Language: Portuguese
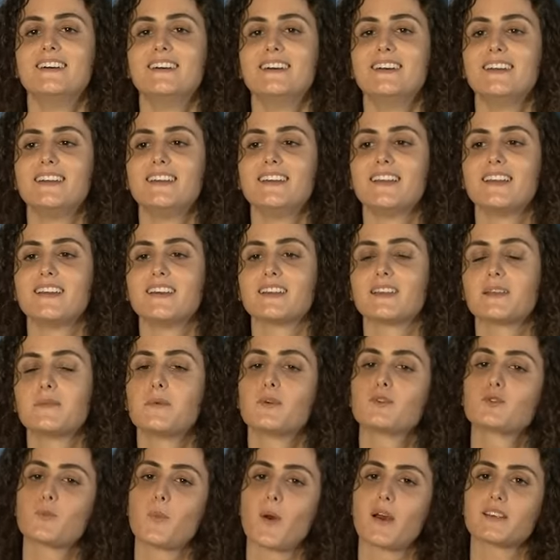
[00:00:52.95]
É,
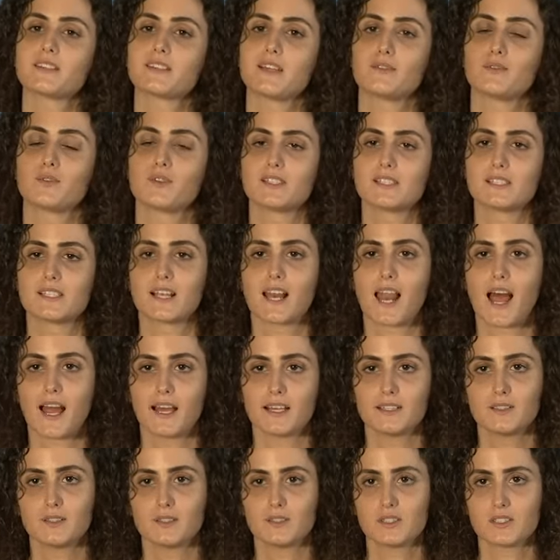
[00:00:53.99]
meus pais estavam
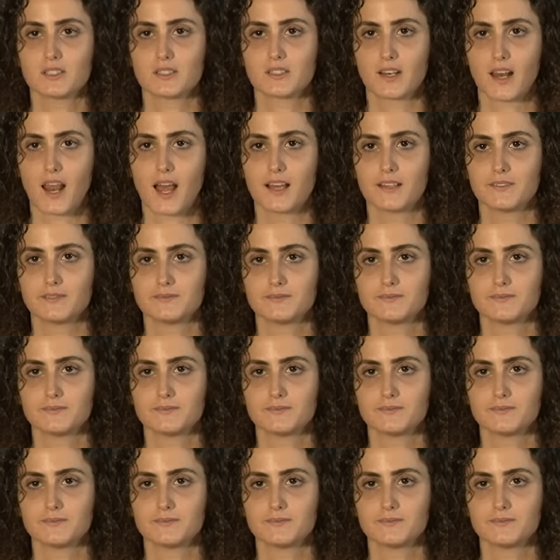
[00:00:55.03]
exilados lá